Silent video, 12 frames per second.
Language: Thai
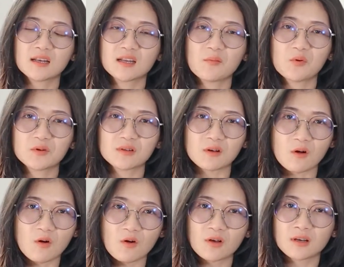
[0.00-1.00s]
ถ้าพูดถึง
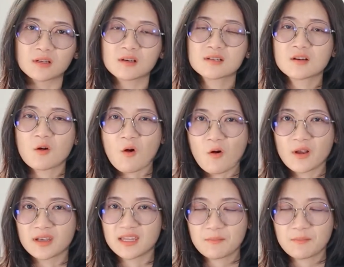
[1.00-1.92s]
คนก็คือคน